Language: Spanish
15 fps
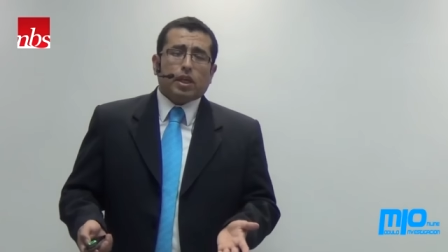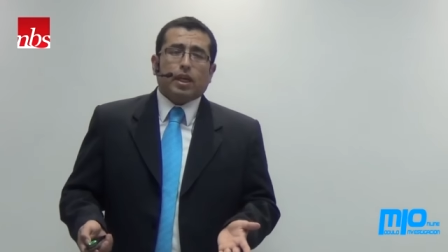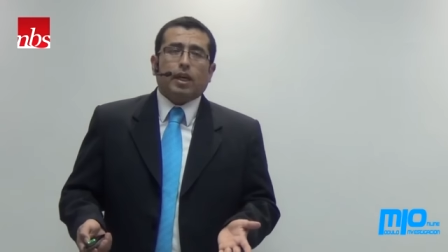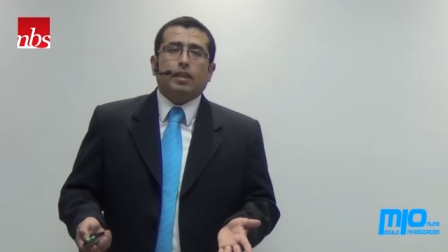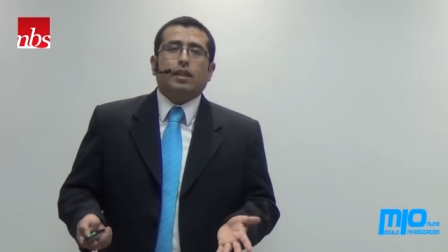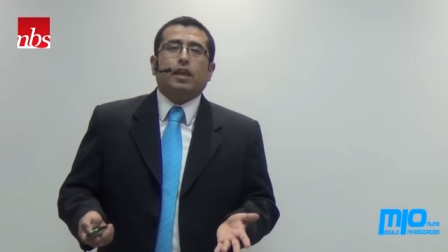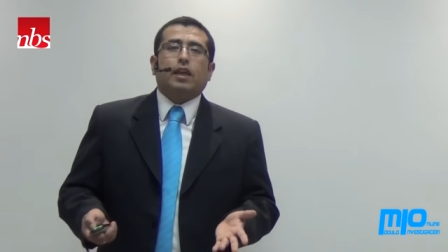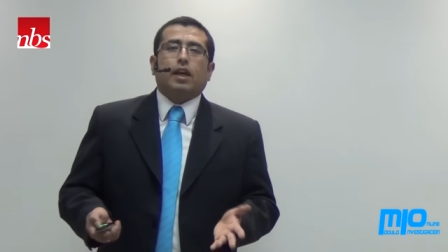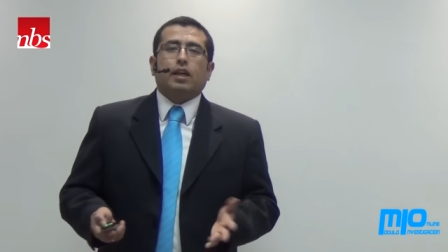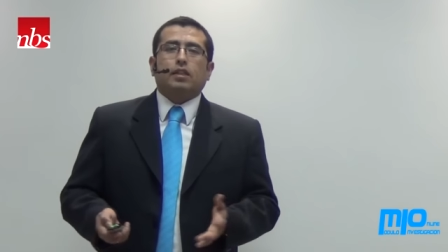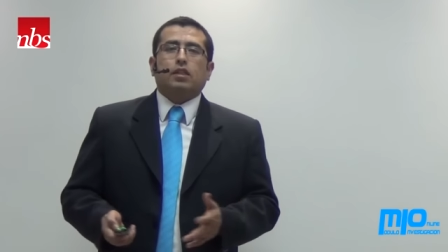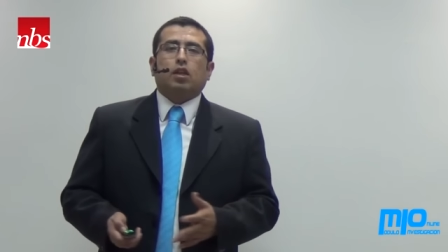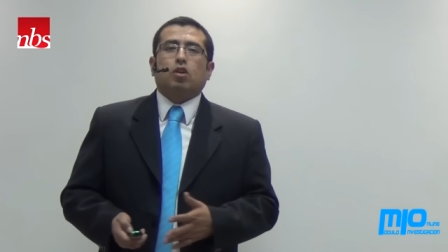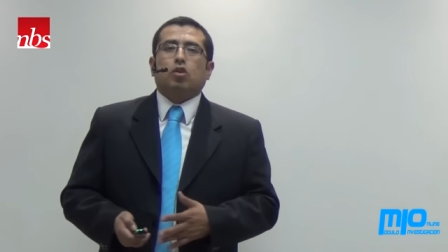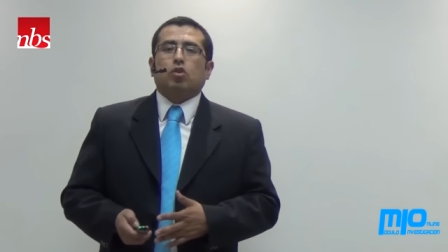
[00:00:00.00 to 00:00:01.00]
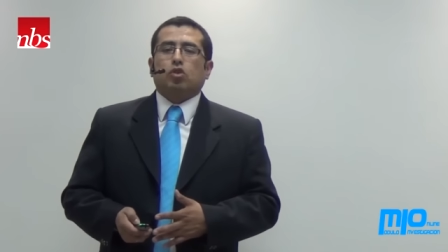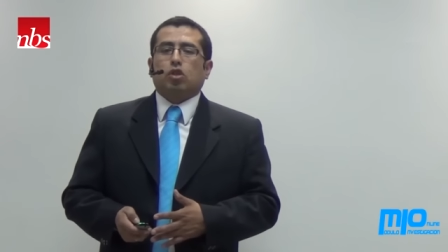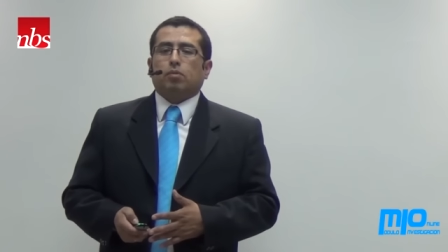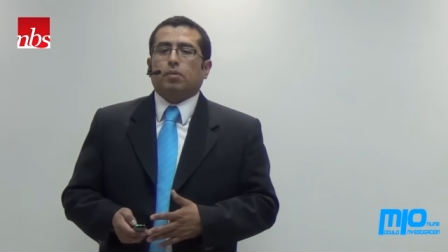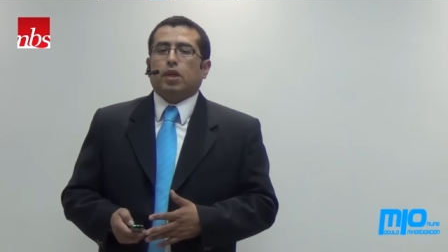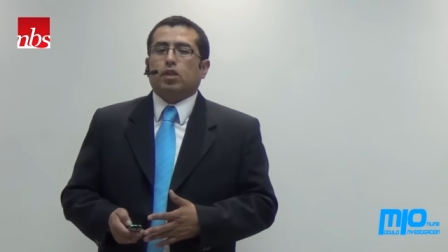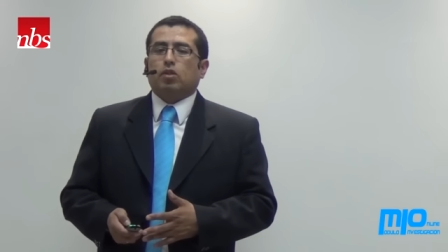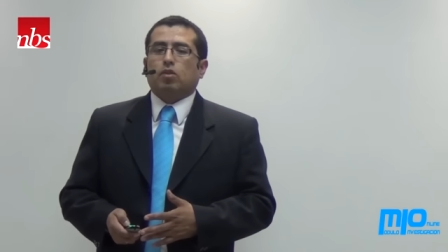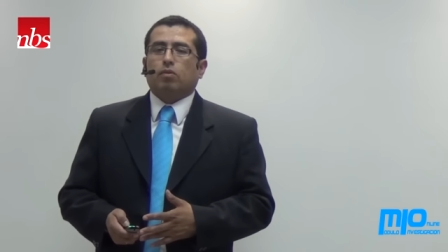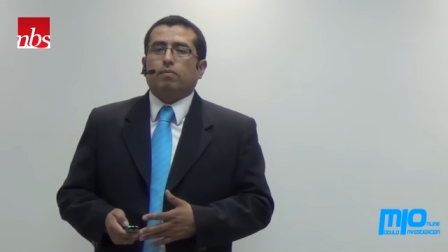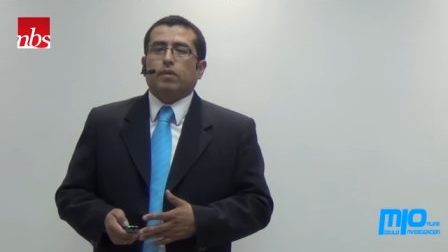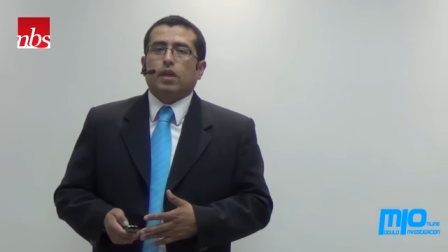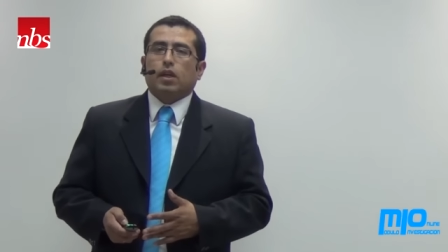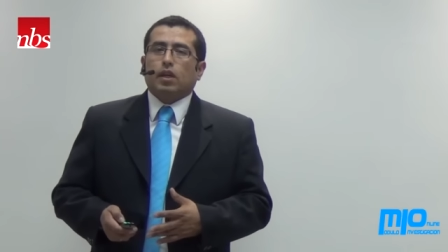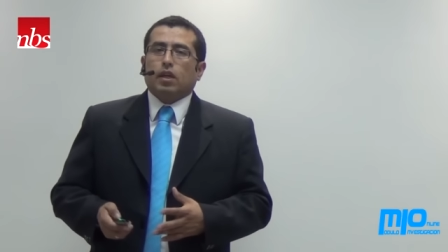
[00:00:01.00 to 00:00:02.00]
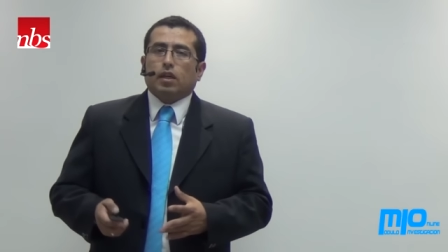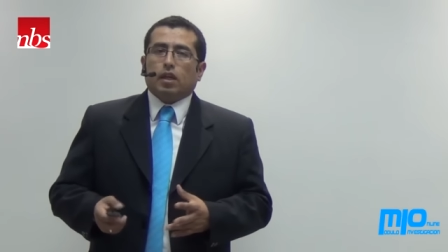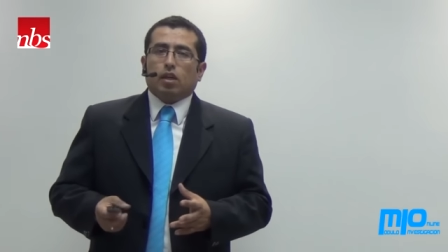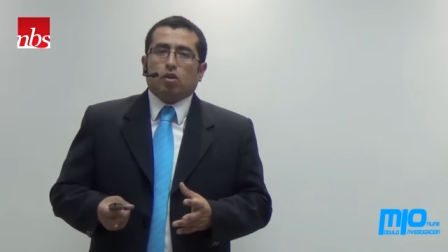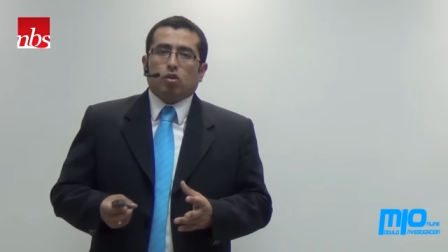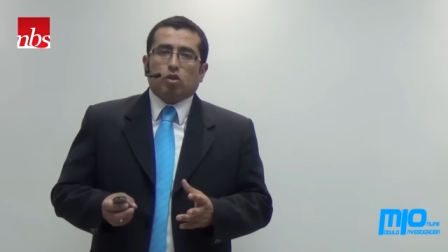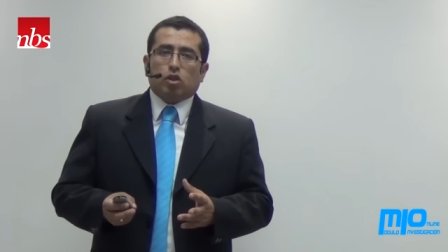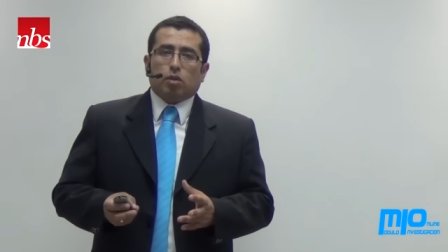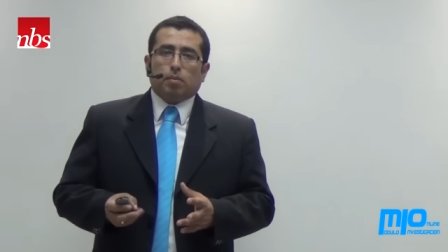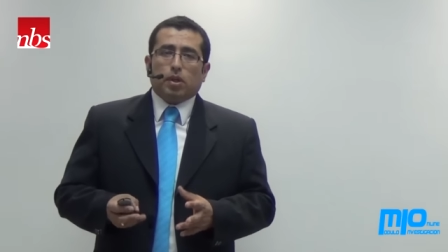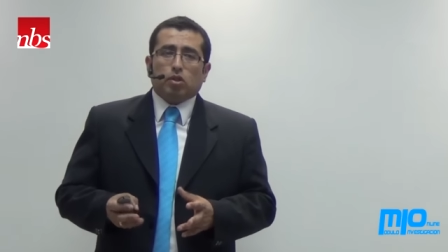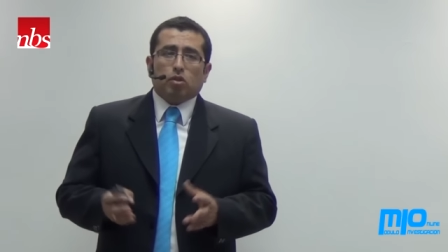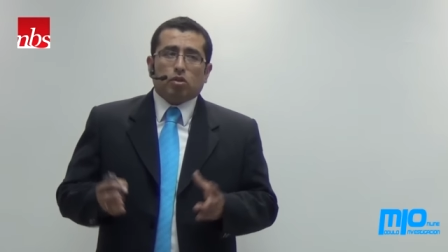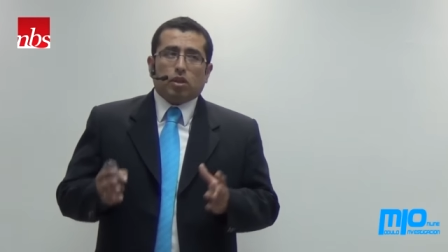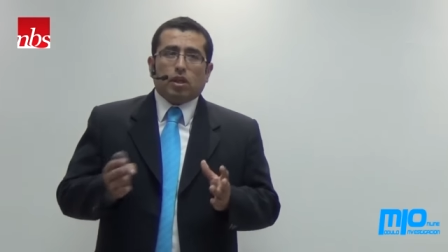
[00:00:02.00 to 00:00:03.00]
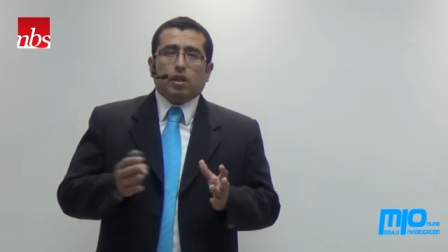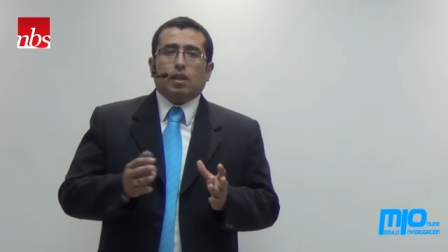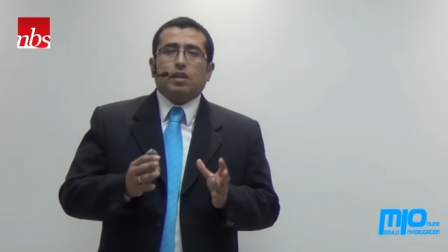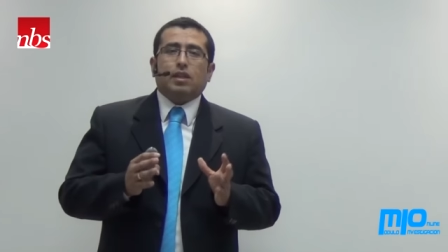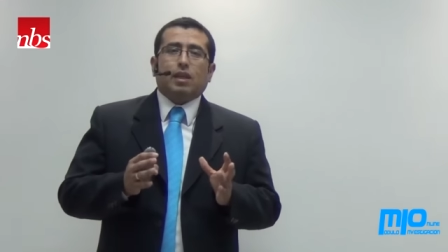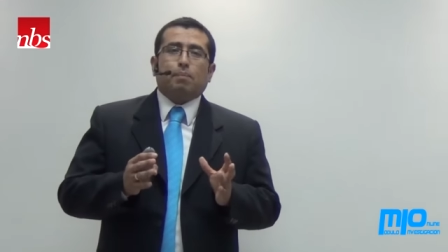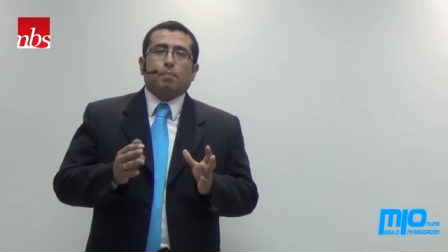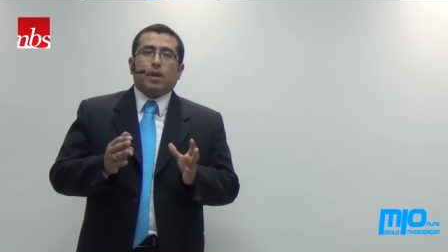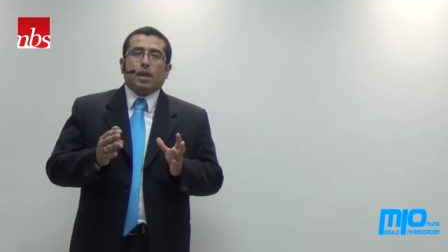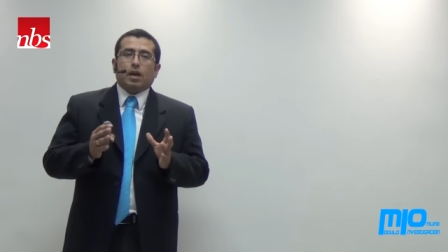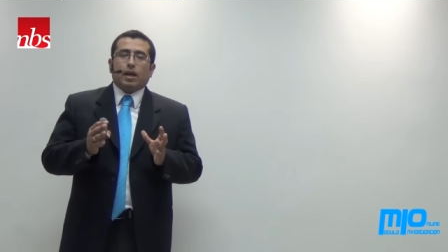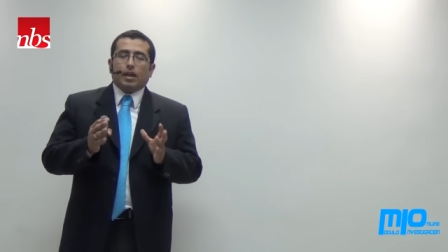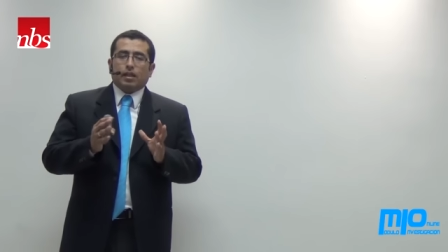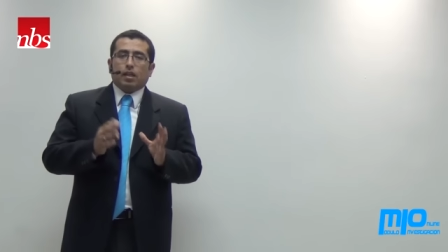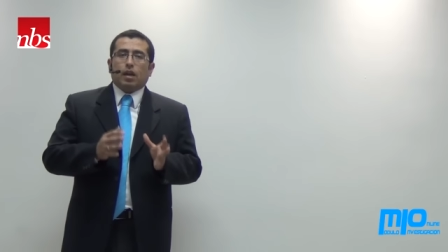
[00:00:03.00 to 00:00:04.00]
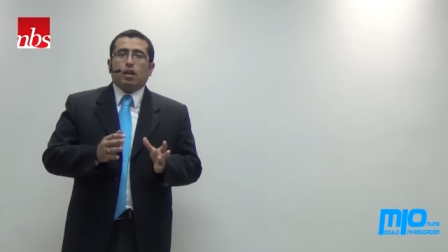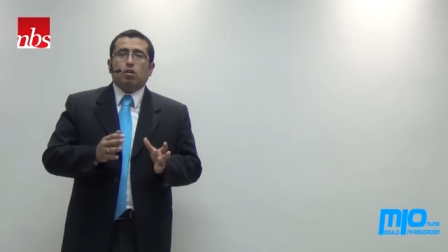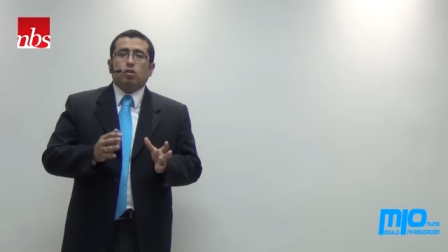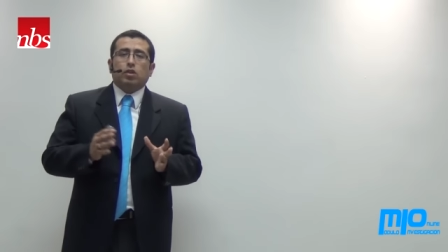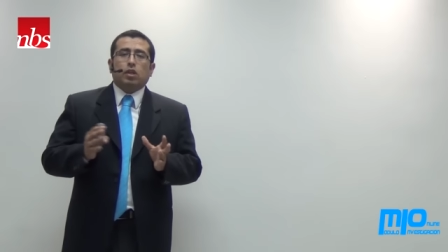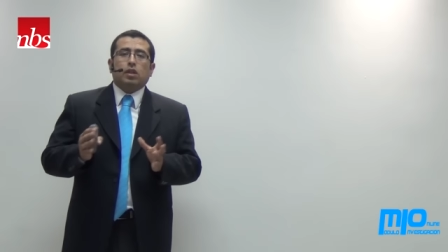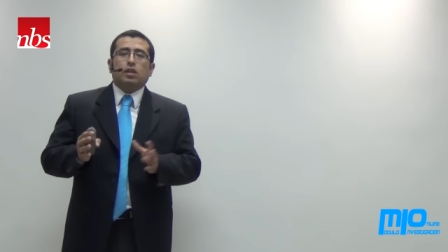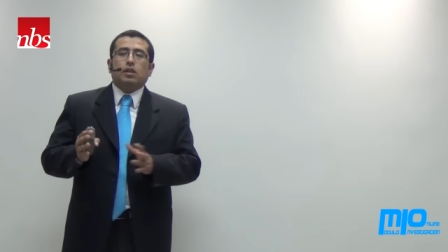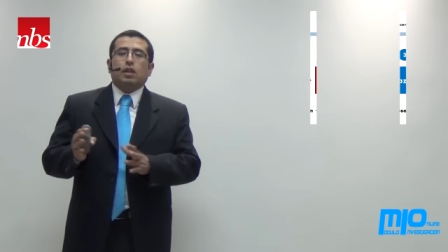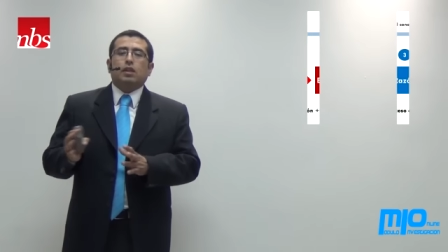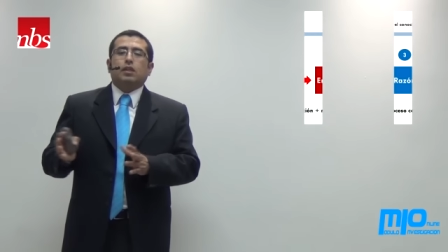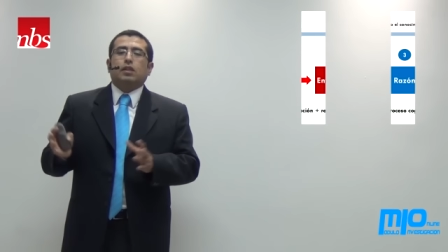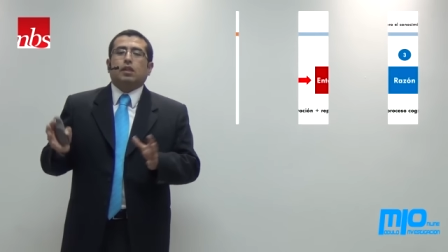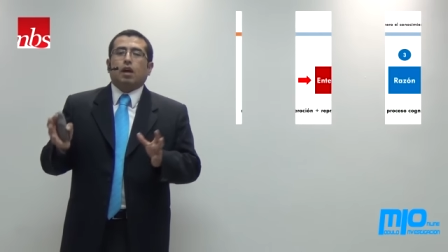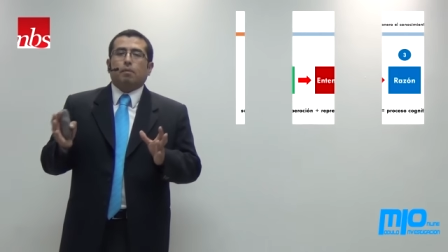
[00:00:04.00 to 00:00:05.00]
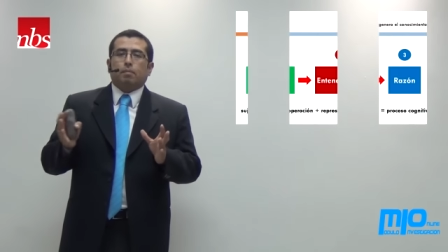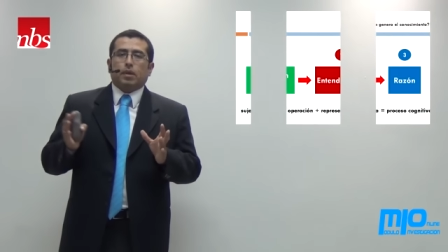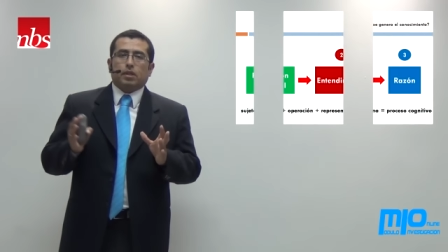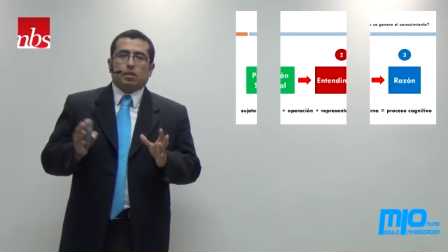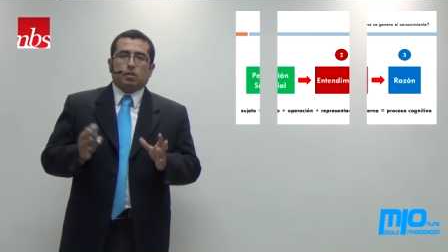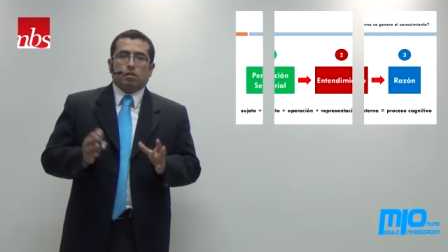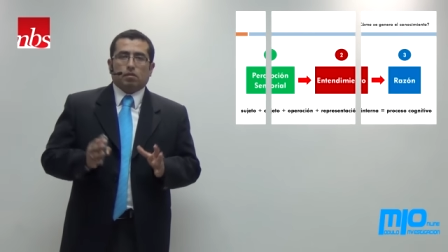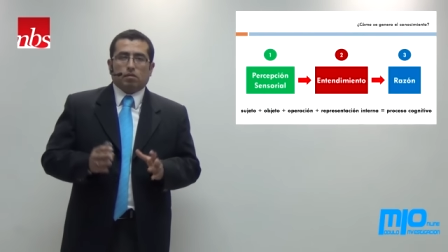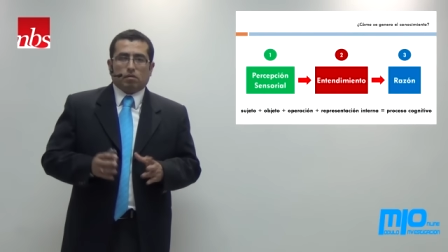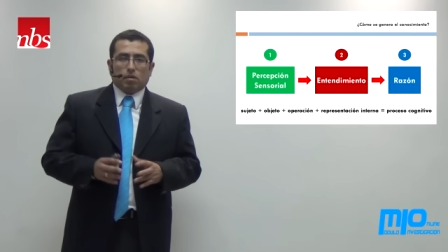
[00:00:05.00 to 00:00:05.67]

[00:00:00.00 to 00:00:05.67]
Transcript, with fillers: se genera este conocimiento? El conocimiento tiene, para generarlo tiene tres etapas.